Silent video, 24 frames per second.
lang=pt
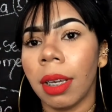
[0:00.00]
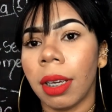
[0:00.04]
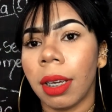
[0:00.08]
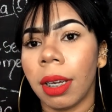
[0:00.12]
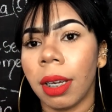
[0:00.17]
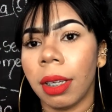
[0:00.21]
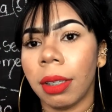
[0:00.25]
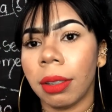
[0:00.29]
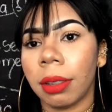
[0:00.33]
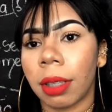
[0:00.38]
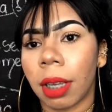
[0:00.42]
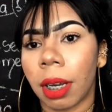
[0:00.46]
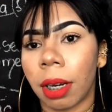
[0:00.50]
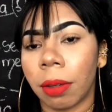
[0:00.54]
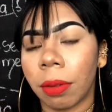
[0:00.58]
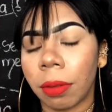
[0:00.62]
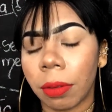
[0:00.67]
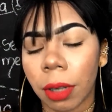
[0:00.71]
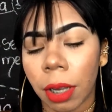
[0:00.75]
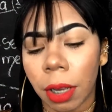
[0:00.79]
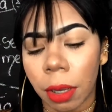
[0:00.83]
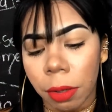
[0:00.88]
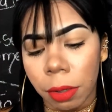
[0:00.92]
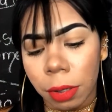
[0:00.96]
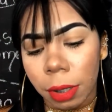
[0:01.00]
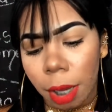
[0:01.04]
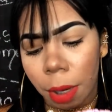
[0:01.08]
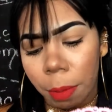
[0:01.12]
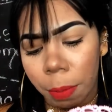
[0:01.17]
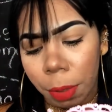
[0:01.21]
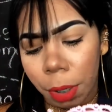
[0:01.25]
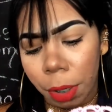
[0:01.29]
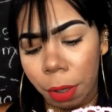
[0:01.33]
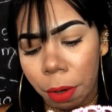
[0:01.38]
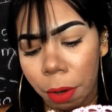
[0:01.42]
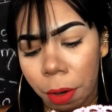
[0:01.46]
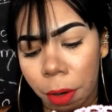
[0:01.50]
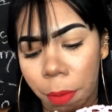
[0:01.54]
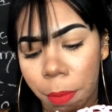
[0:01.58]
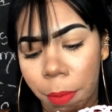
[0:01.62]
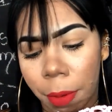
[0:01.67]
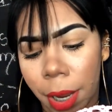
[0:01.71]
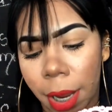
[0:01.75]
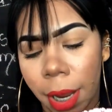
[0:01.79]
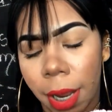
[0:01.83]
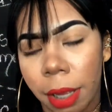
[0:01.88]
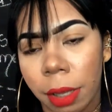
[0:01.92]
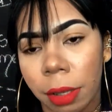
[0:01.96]
Então, eu sempre
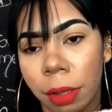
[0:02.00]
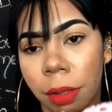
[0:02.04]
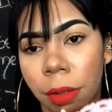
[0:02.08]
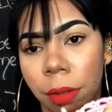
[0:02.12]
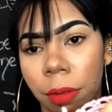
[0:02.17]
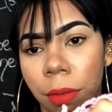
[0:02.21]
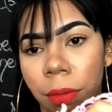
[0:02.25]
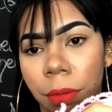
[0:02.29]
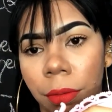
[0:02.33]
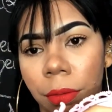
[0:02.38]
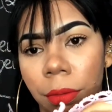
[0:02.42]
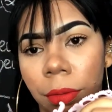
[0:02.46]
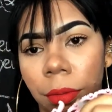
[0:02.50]
começo